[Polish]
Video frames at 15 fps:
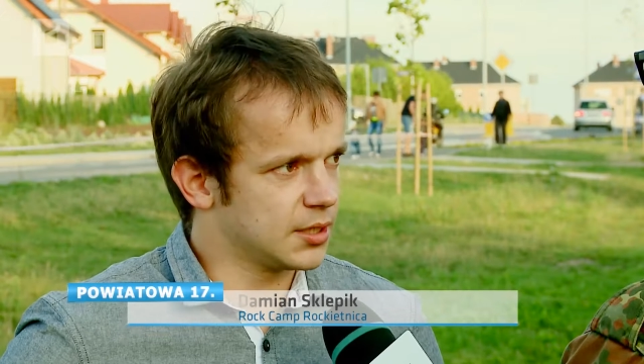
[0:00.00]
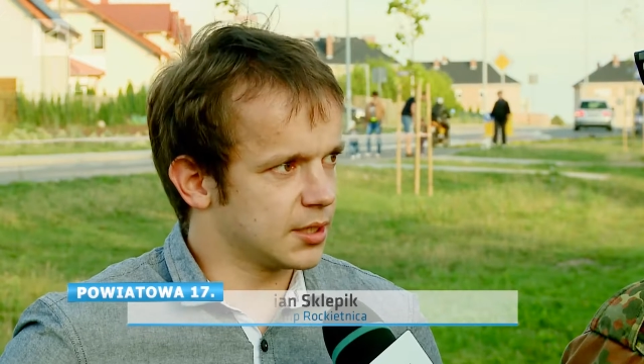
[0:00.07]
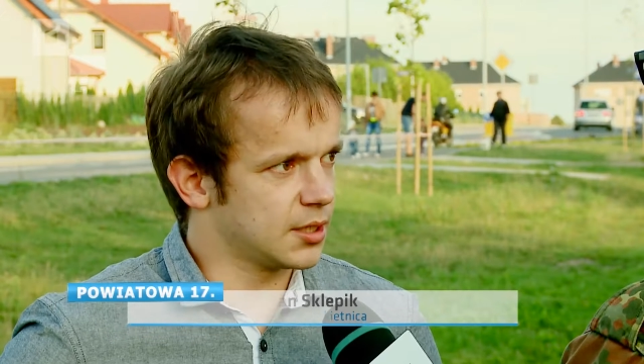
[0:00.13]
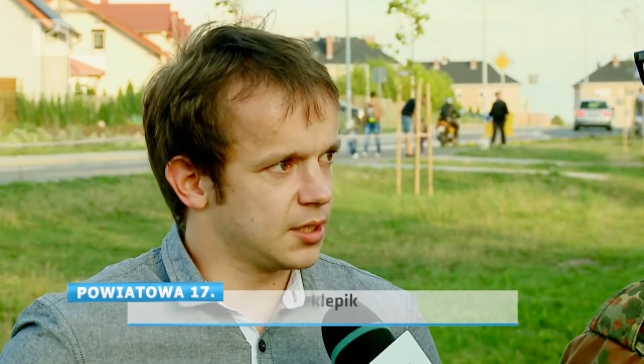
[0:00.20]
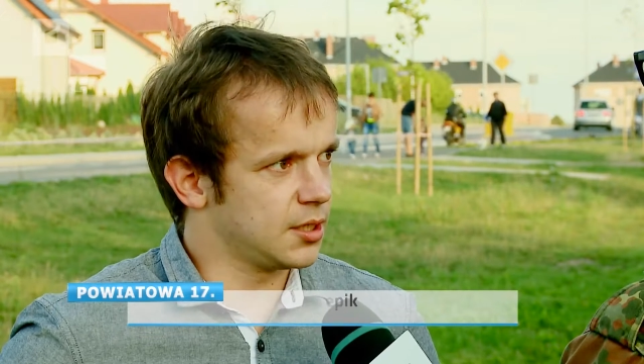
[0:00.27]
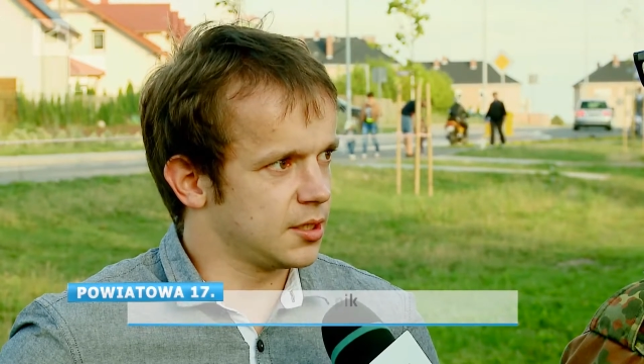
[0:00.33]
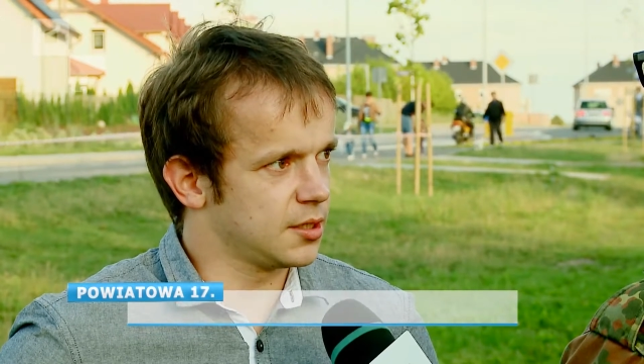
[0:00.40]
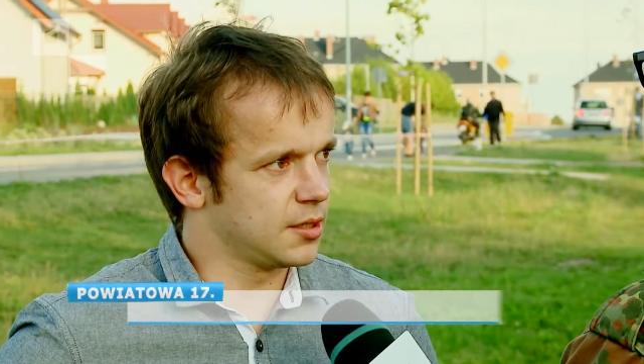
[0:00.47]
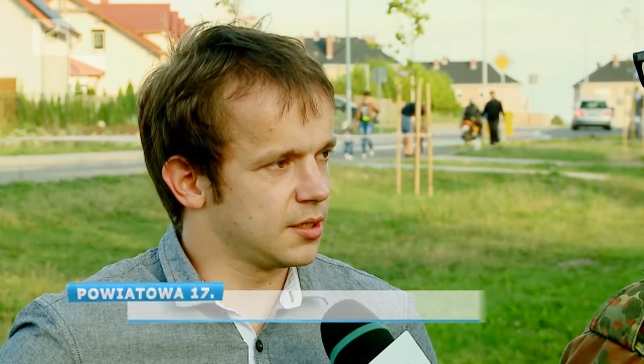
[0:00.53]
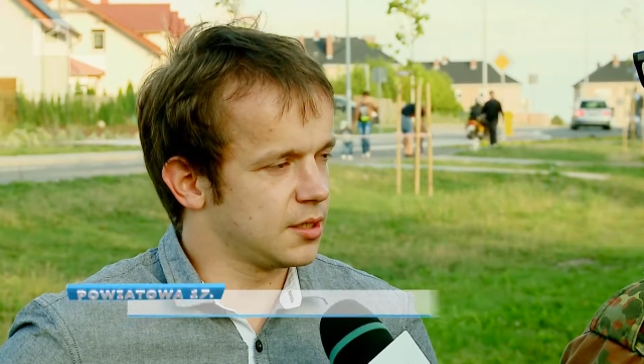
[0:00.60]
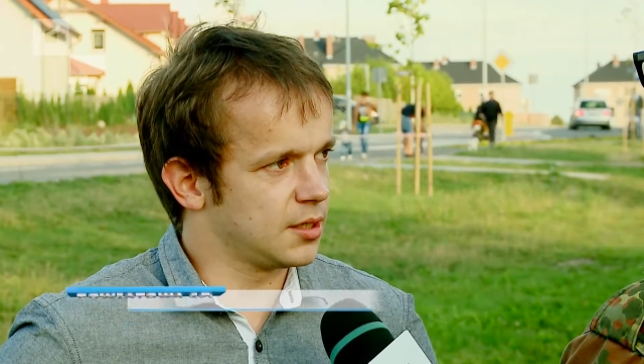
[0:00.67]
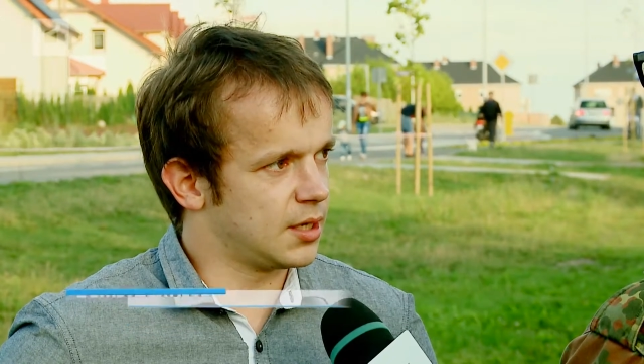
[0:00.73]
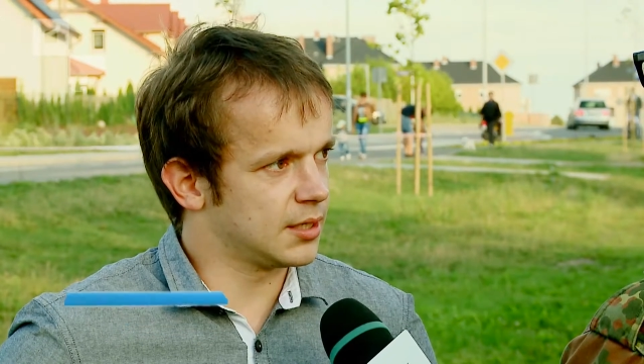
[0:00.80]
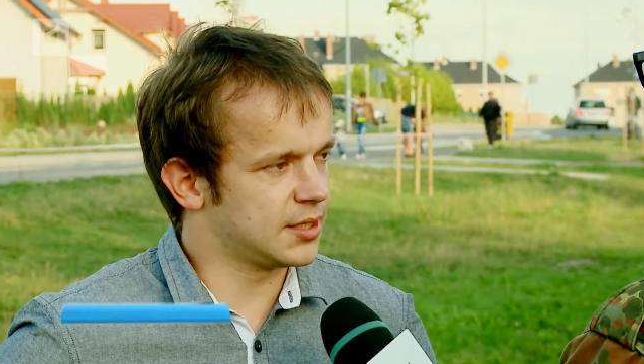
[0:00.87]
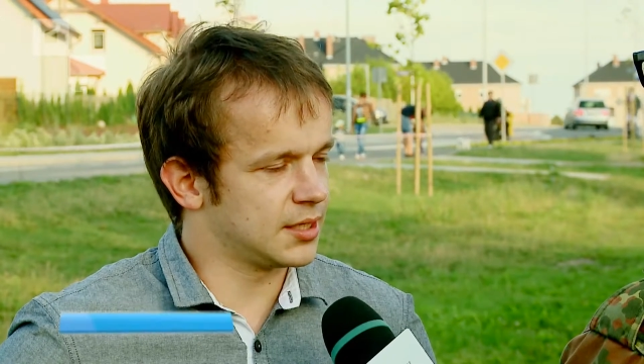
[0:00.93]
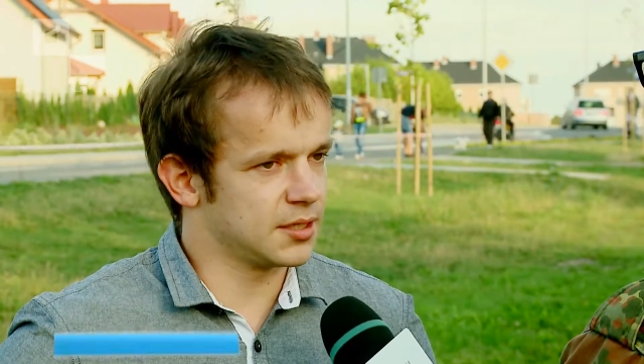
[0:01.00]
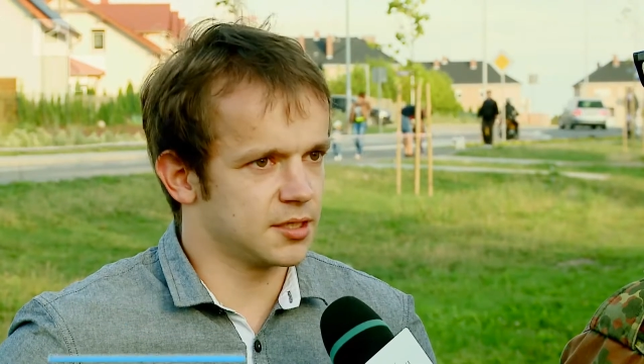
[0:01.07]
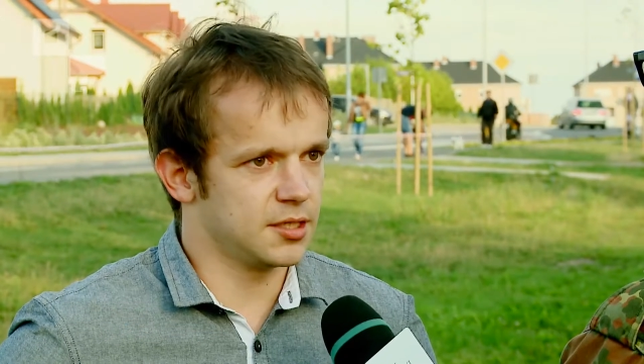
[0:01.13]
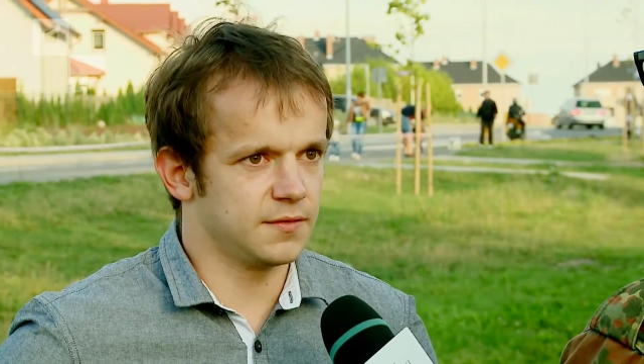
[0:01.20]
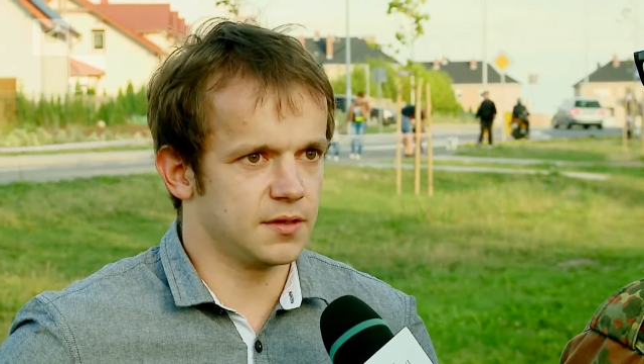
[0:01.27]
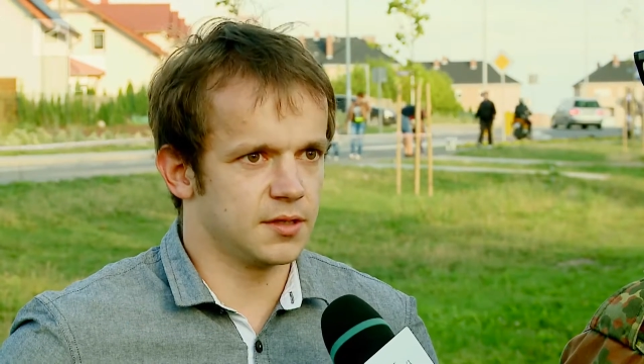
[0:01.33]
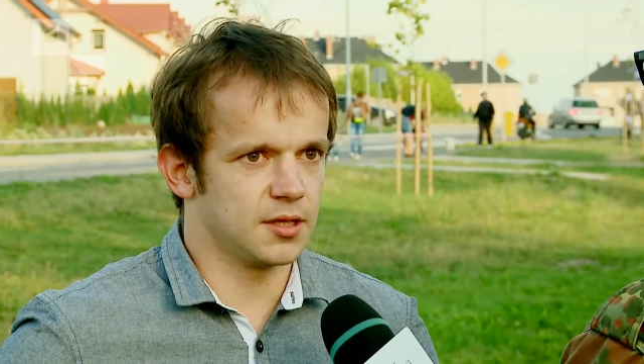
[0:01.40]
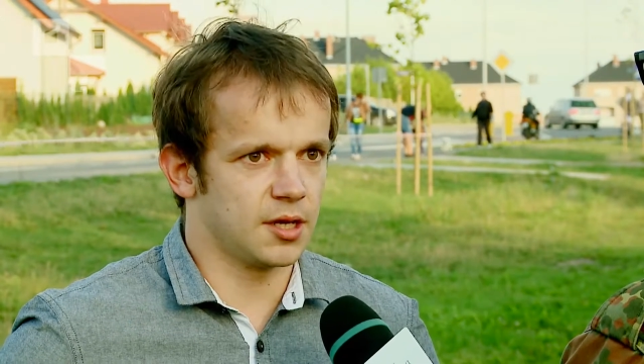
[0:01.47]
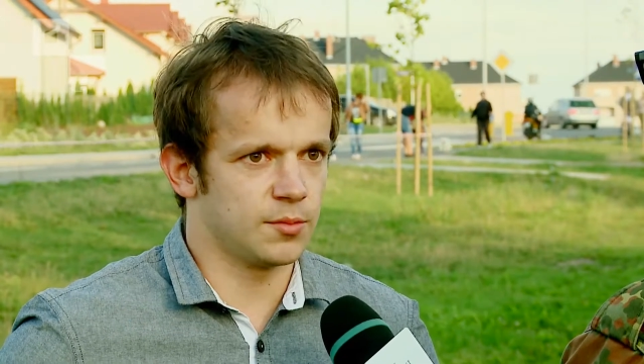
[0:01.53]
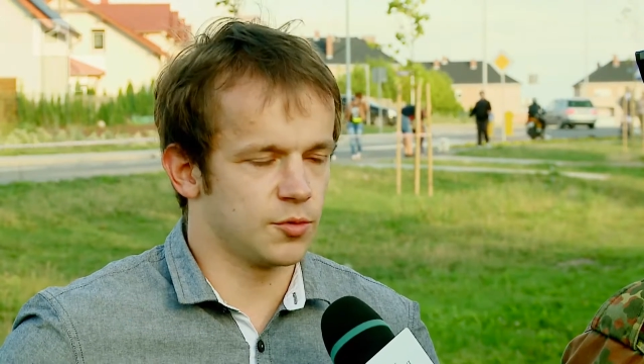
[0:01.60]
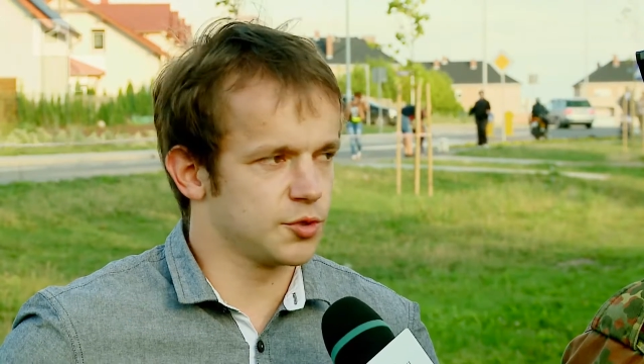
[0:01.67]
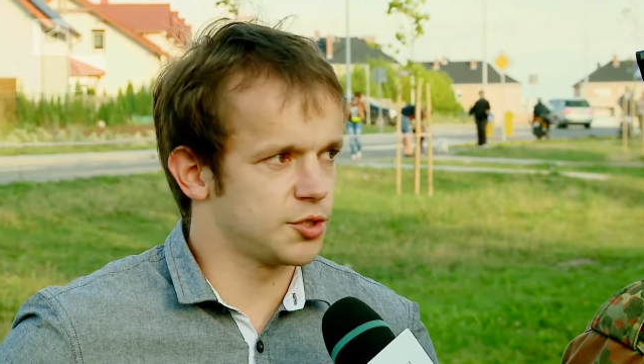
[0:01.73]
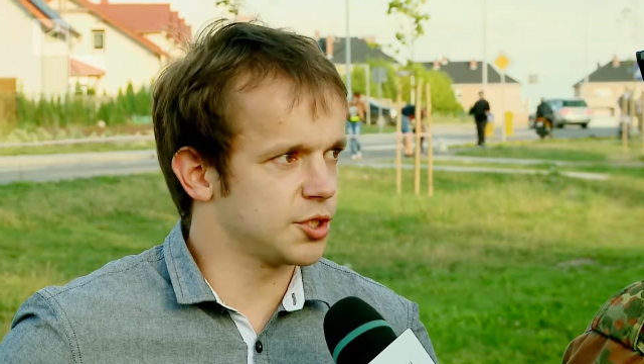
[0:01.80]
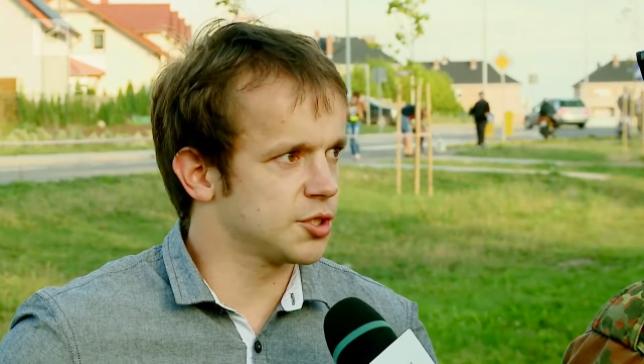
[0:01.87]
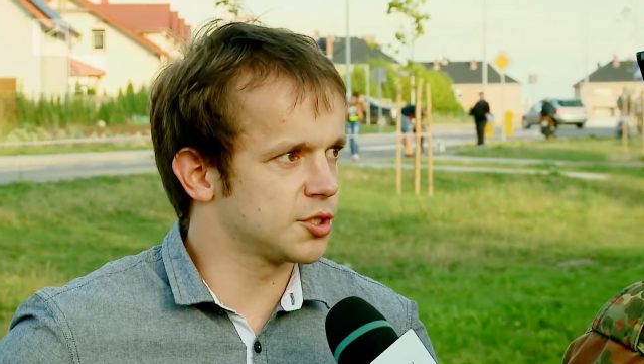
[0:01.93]
takiej yy, alternatywy dla
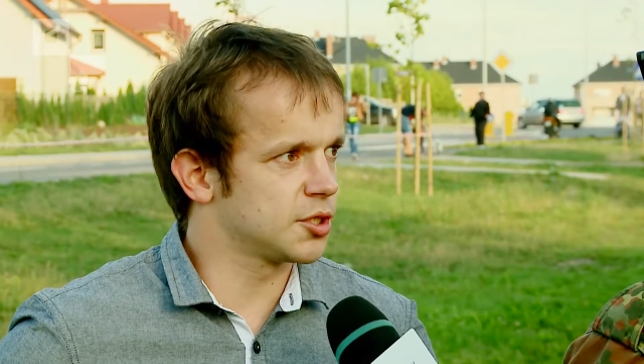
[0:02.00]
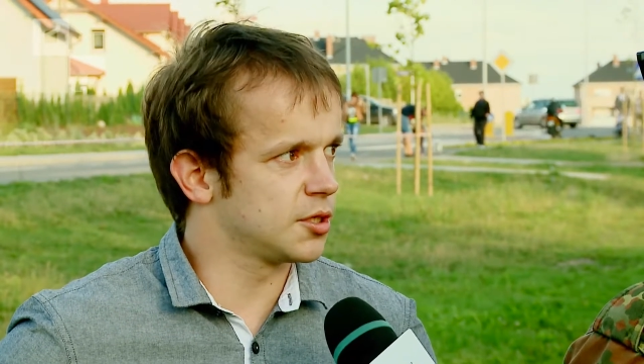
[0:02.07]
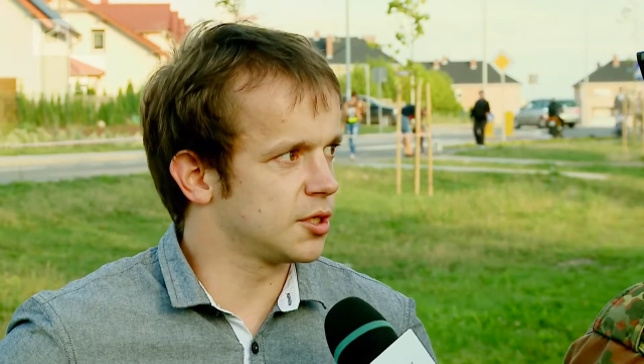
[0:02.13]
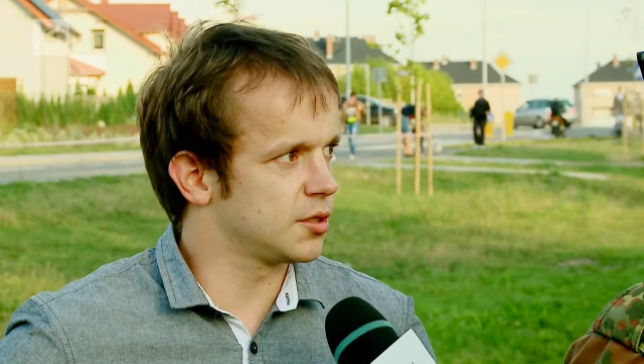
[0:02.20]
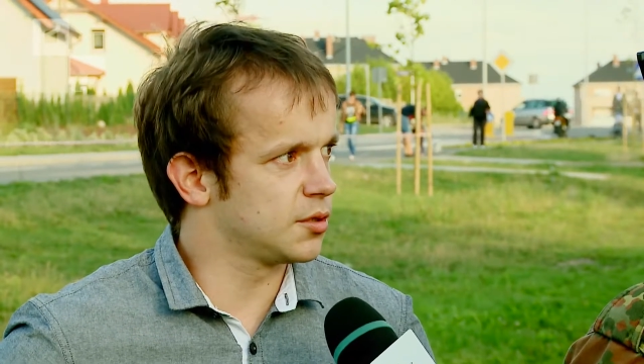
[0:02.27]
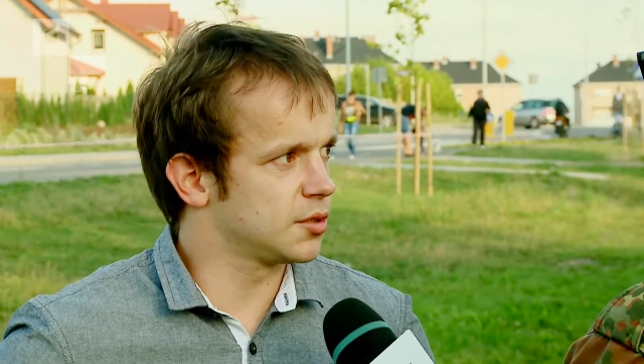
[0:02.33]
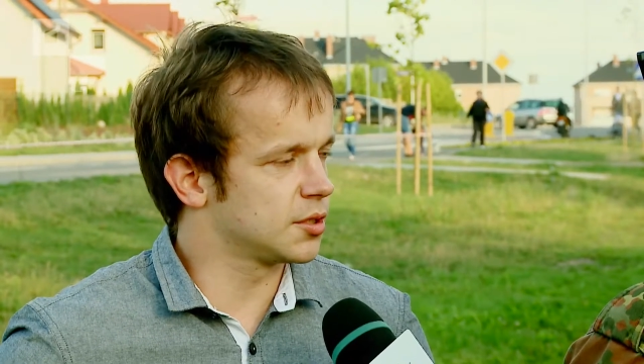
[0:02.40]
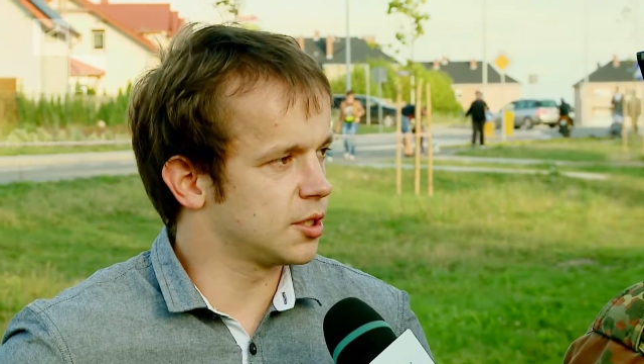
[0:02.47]
młodzieży, dla,